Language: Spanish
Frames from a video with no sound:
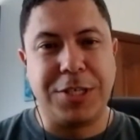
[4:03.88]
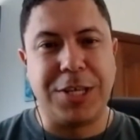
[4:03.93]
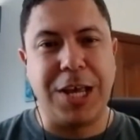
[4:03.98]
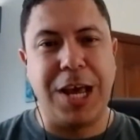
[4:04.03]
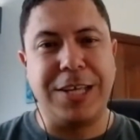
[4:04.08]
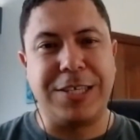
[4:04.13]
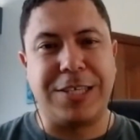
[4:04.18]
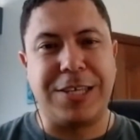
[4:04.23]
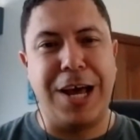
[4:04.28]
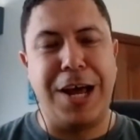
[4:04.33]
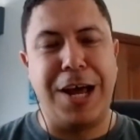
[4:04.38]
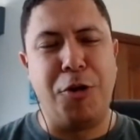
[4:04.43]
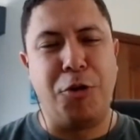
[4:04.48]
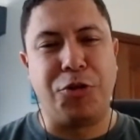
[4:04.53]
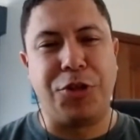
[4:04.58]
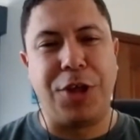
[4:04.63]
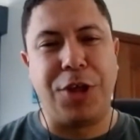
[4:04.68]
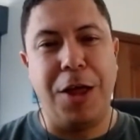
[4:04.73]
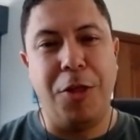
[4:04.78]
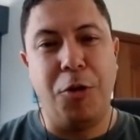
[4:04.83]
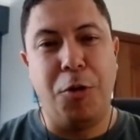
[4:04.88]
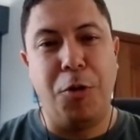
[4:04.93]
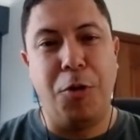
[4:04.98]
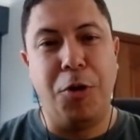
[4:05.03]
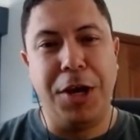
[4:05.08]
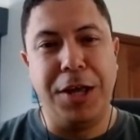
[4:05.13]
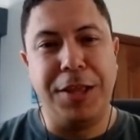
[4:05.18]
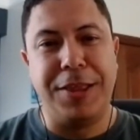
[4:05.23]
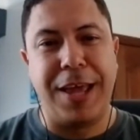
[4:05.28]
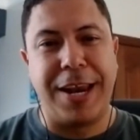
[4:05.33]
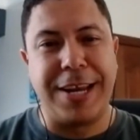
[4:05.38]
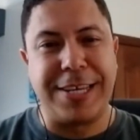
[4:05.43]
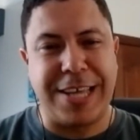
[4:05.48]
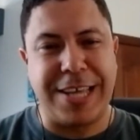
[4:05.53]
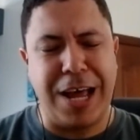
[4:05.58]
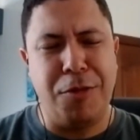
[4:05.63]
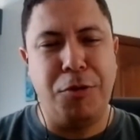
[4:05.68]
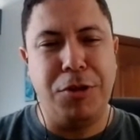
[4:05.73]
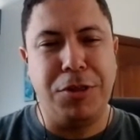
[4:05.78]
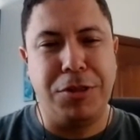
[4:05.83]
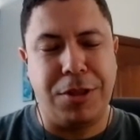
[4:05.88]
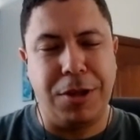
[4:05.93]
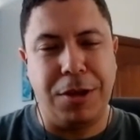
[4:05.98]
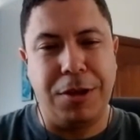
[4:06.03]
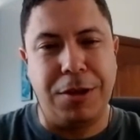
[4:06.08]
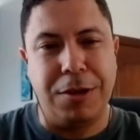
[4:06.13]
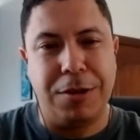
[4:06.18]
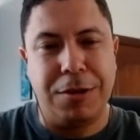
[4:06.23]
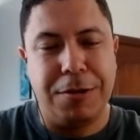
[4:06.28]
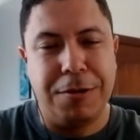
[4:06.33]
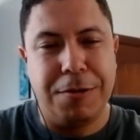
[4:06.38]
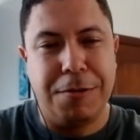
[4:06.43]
se, ha eh, notado interesado en ti.